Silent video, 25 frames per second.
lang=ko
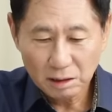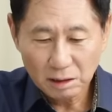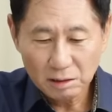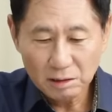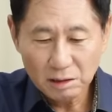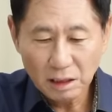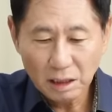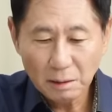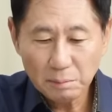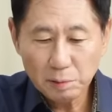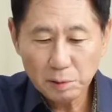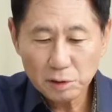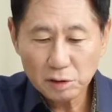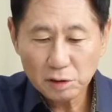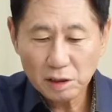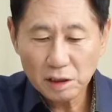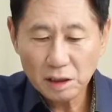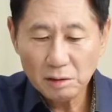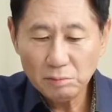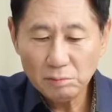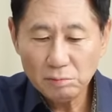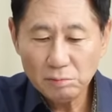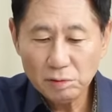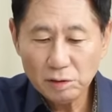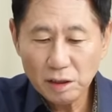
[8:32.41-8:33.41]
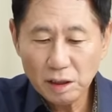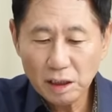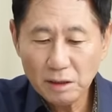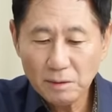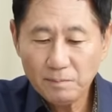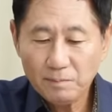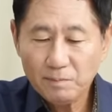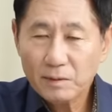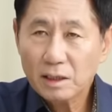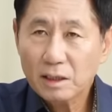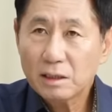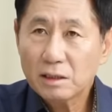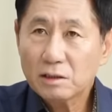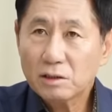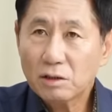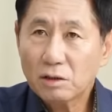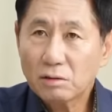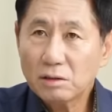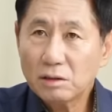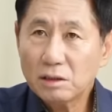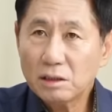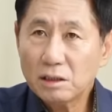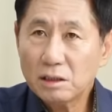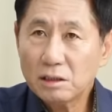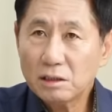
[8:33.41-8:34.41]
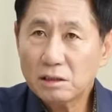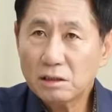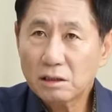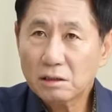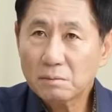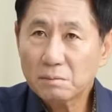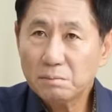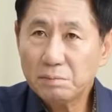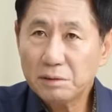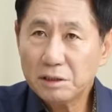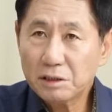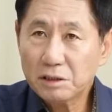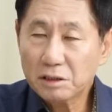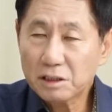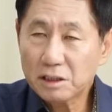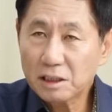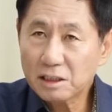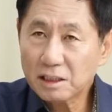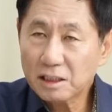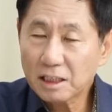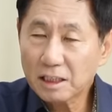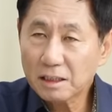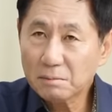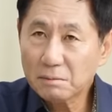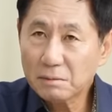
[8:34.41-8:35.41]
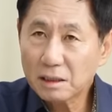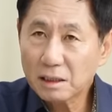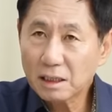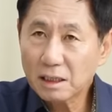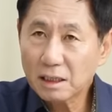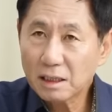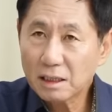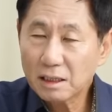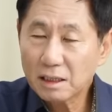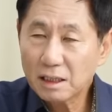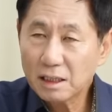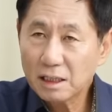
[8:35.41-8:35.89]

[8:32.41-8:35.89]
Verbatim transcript: 그 대표적인 인물이 정진석 비서실장입니다.